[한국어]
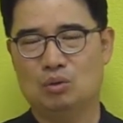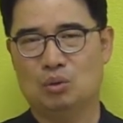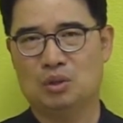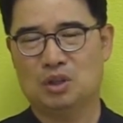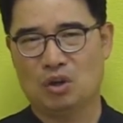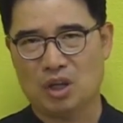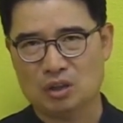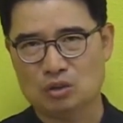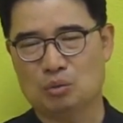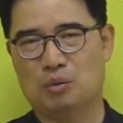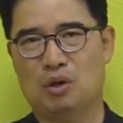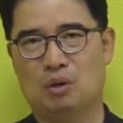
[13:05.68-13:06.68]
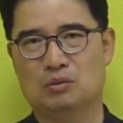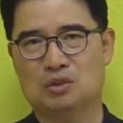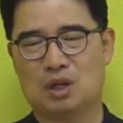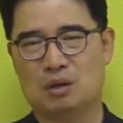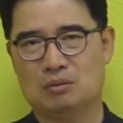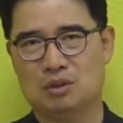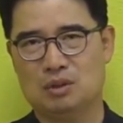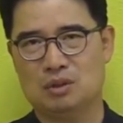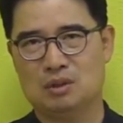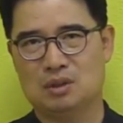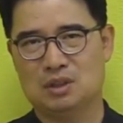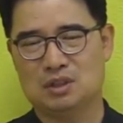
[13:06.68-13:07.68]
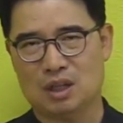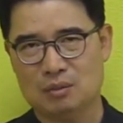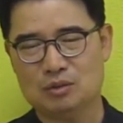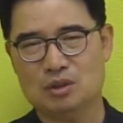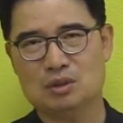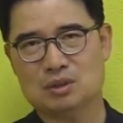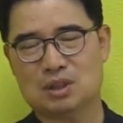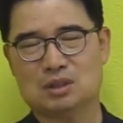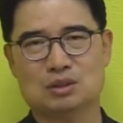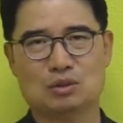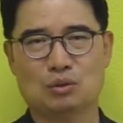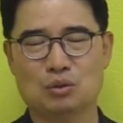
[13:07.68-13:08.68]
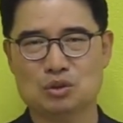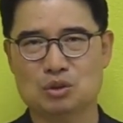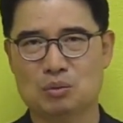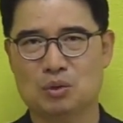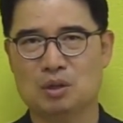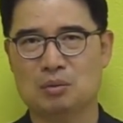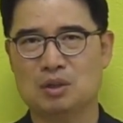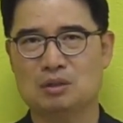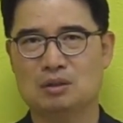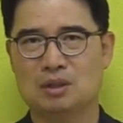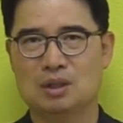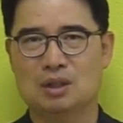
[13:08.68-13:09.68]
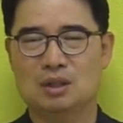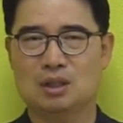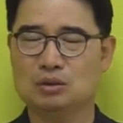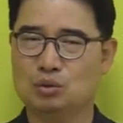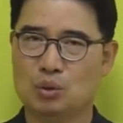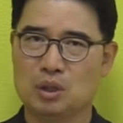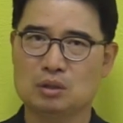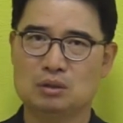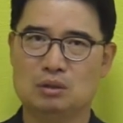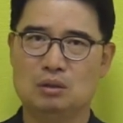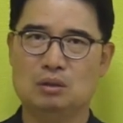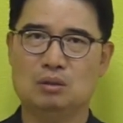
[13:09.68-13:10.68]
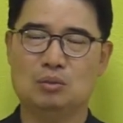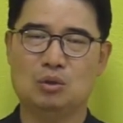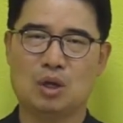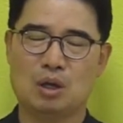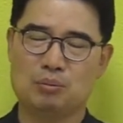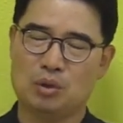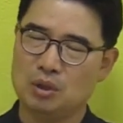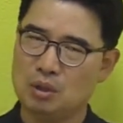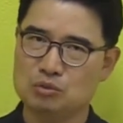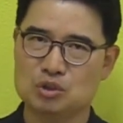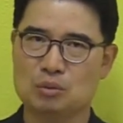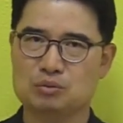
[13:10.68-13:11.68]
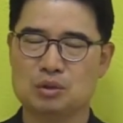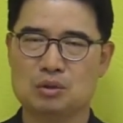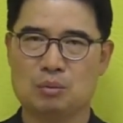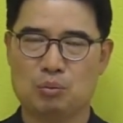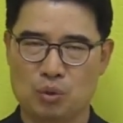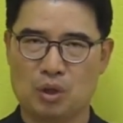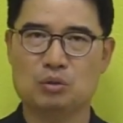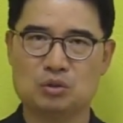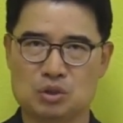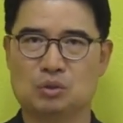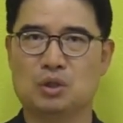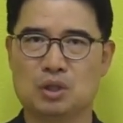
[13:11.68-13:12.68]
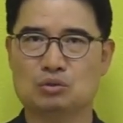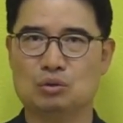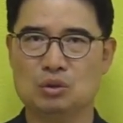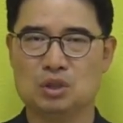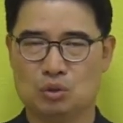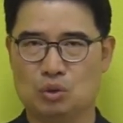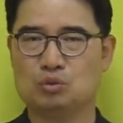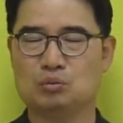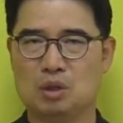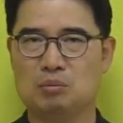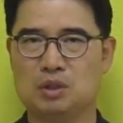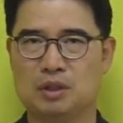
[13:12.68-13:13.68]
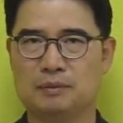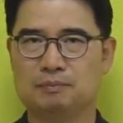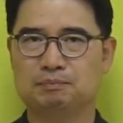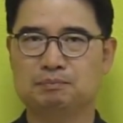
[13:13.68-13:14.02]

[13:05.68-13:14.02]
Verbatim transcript: 또 그래 영양제도 별로 없는 사람들 이 사람들을 사실 선교지로 보내면은 사실 교회는요 뭐 별게 문제 없어요. 그냥 보내고 지원해주고 기도해주면 됩니다.